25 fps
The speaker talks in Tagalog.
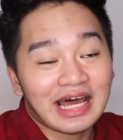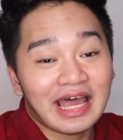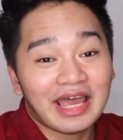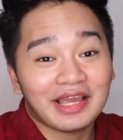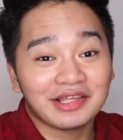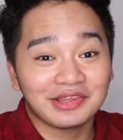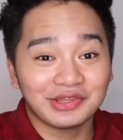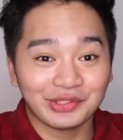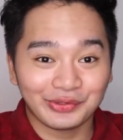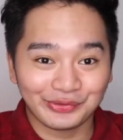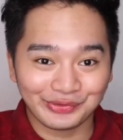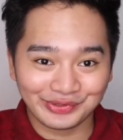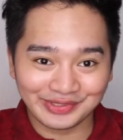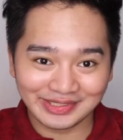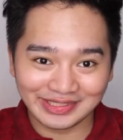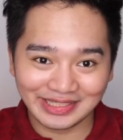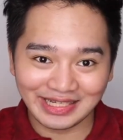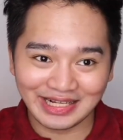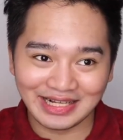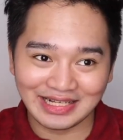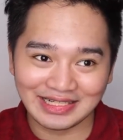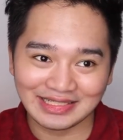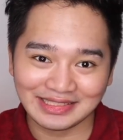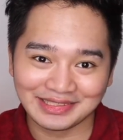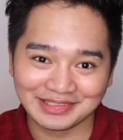diagnosed
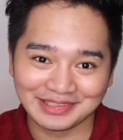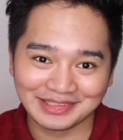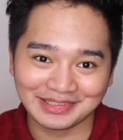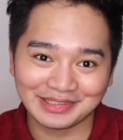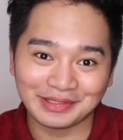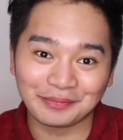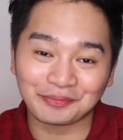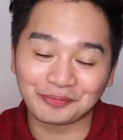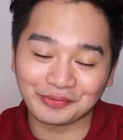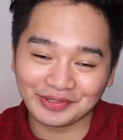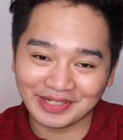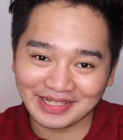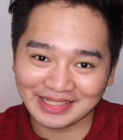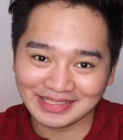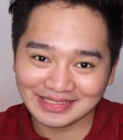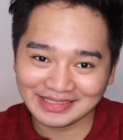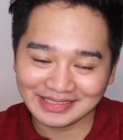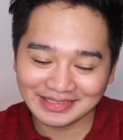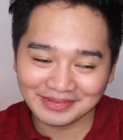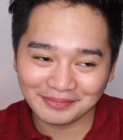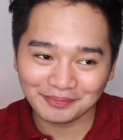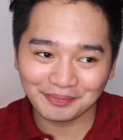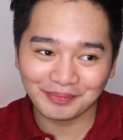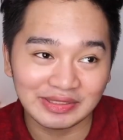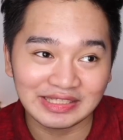as
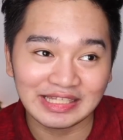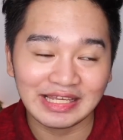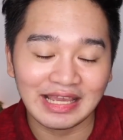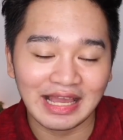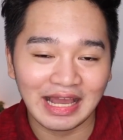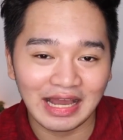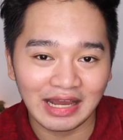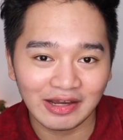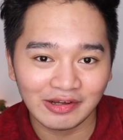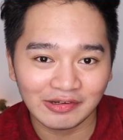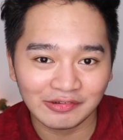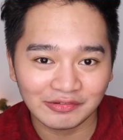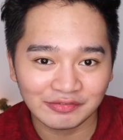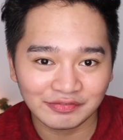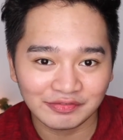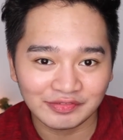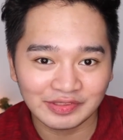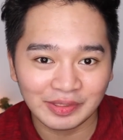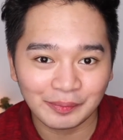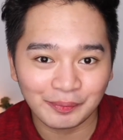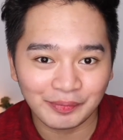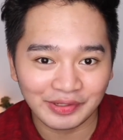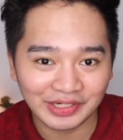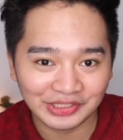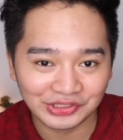depressed, but I have
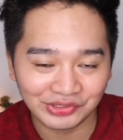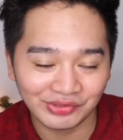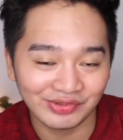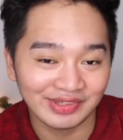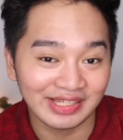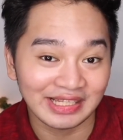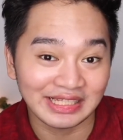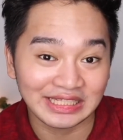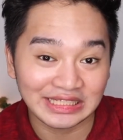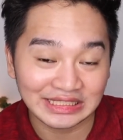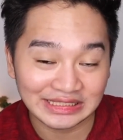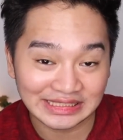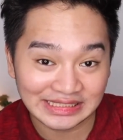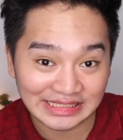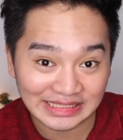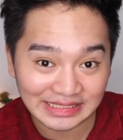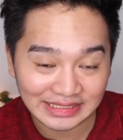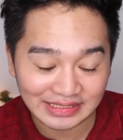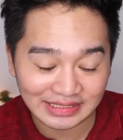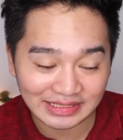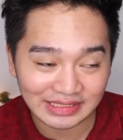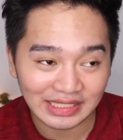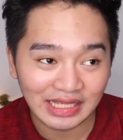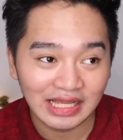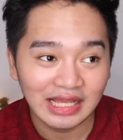depression
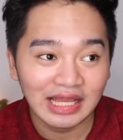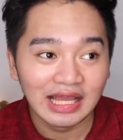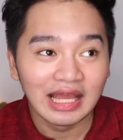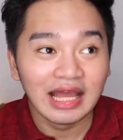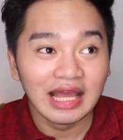tendencies.